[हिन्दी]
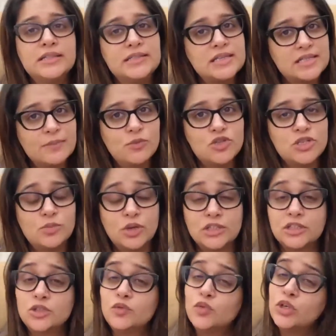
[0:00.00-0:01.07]
जैसे मुझे बोला
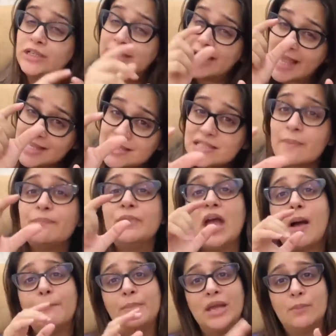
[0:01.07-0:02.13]
था तो वो टेस्ट अपने
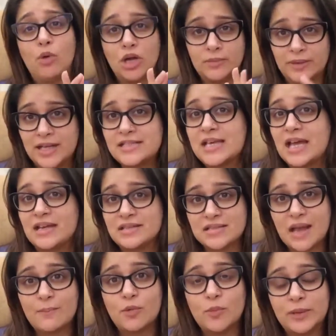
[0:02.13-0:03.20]
आप में एक बहुत बड़ा चैलेंज है
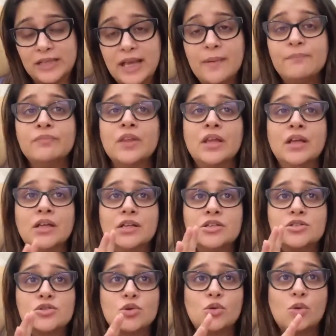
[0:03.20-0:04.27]
आपको पता है
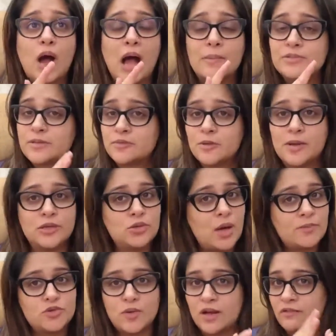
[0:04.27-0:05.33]
सो so, आप सबसे पहले तो
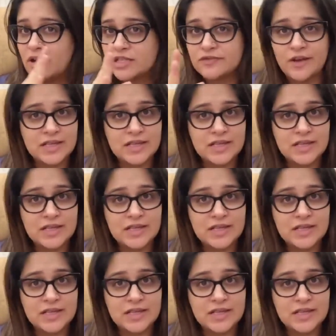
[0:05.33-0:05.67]
आप ट्वेल्व आवर्स